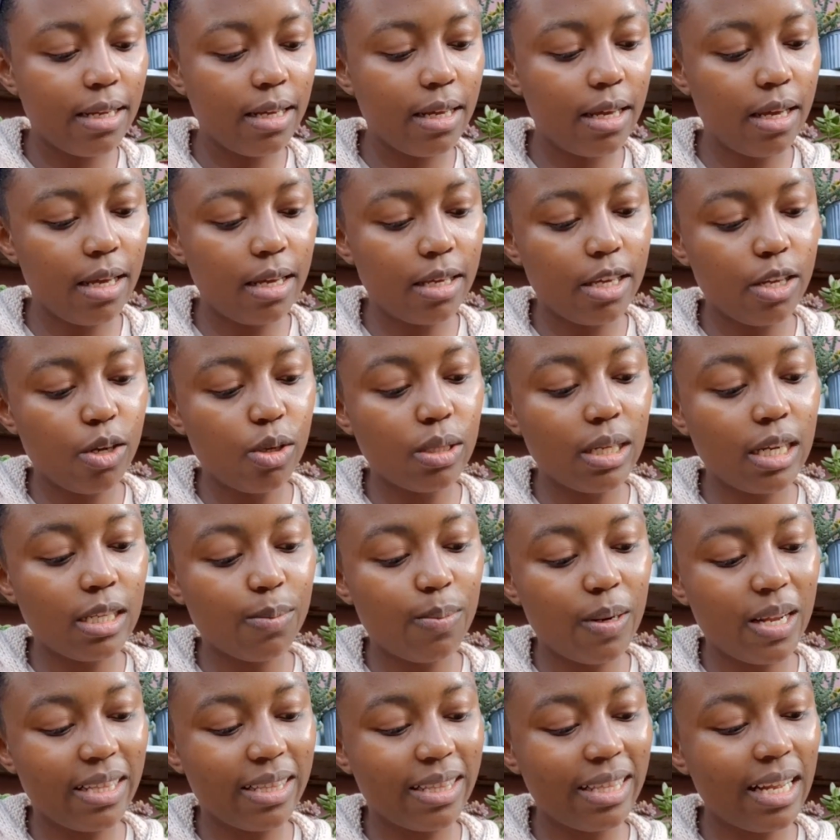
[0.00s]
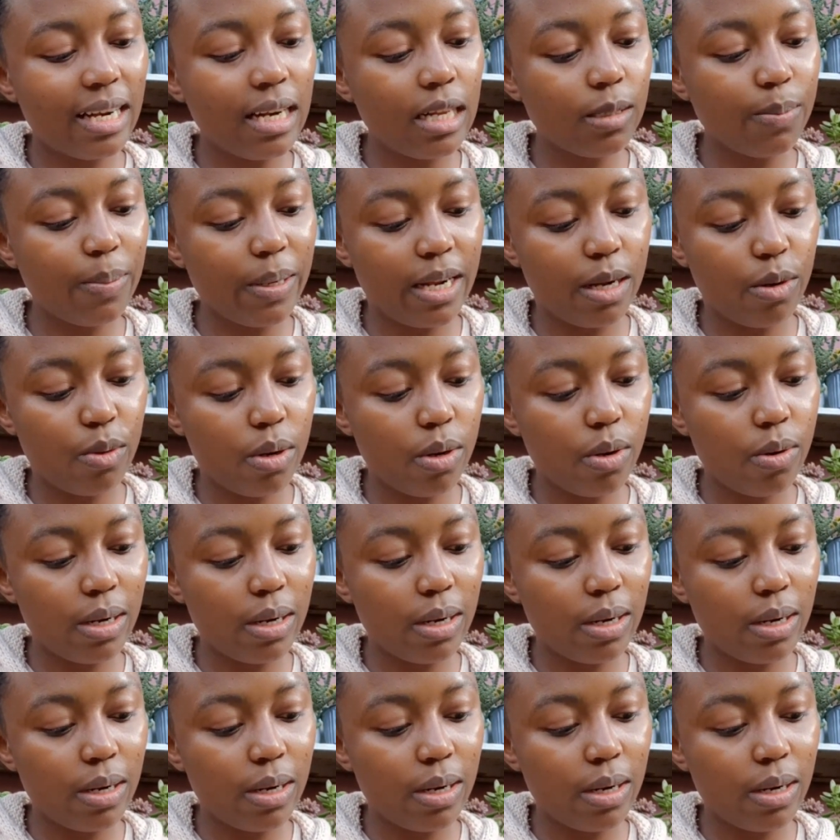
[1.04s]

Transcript: Eh, quiero trasplantarlas para luego